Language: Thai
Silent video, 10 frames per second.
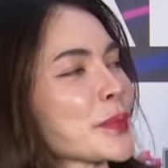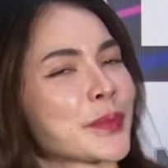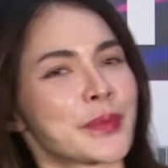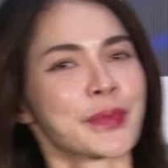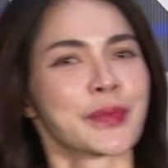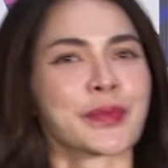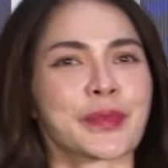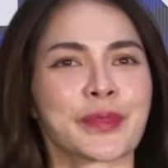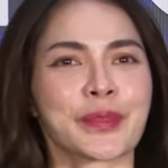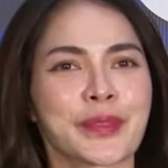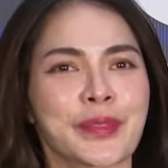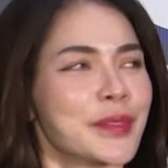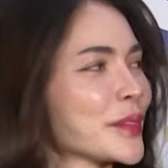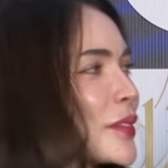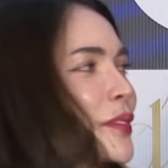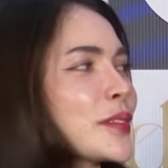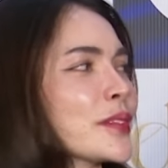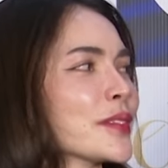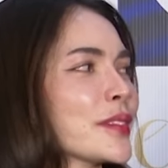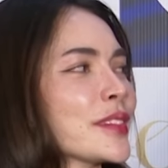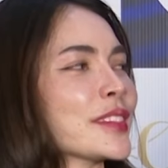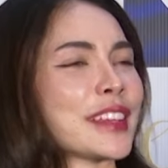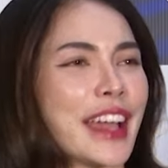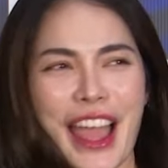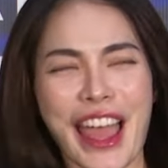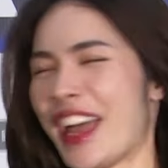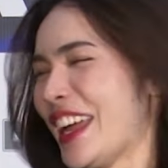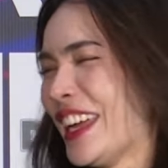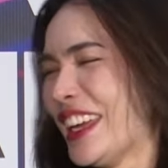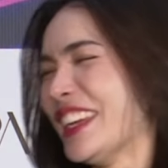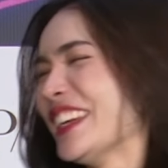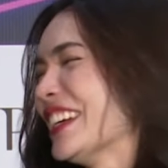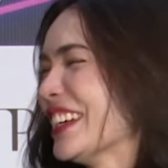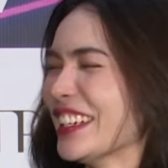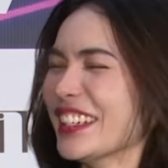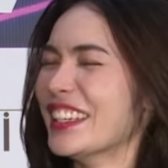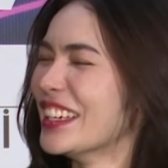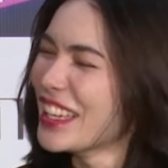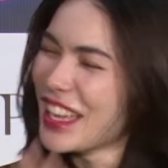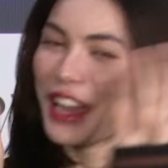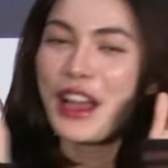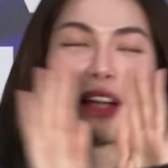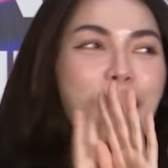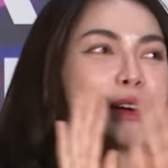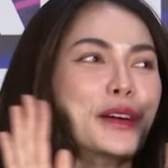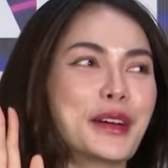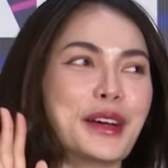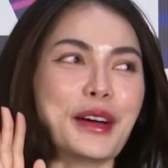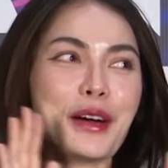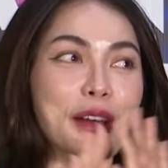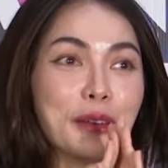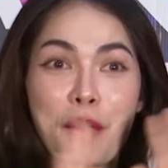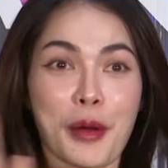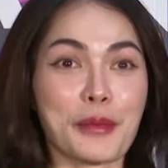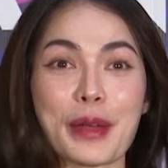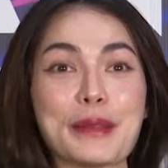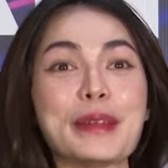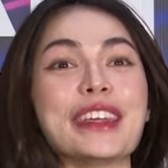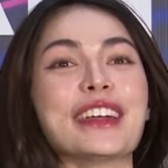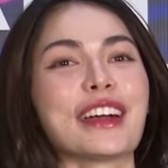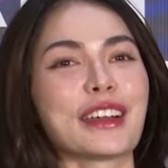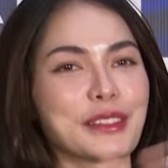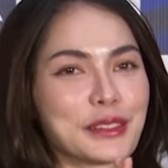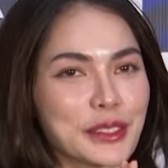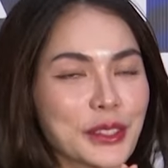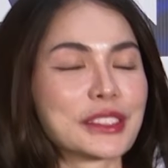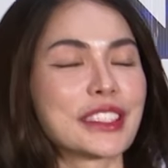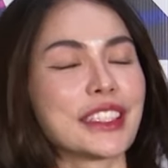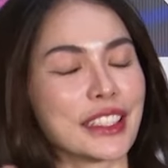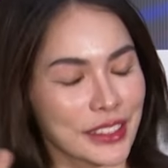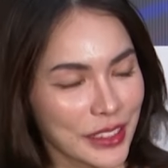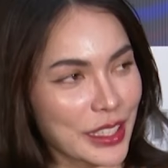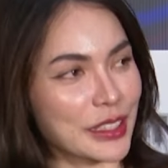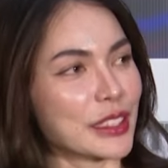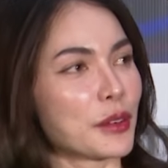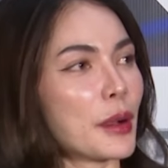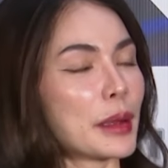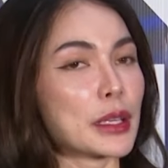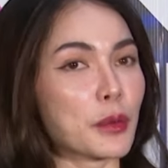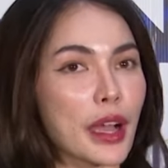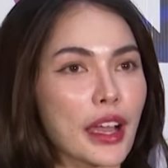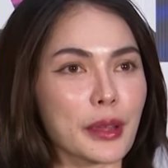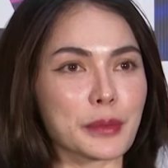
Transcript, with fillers: จะพูดหรือไม่พูดหรือยังไงหรือจะให้พ่อมาพูดด้วยเดี๋ยวเขายกตัวอย่างเราคนแรกรู้สึกไม่มีค่ะโสดสนิทค่ะแต่ว่าหมายถึงว่า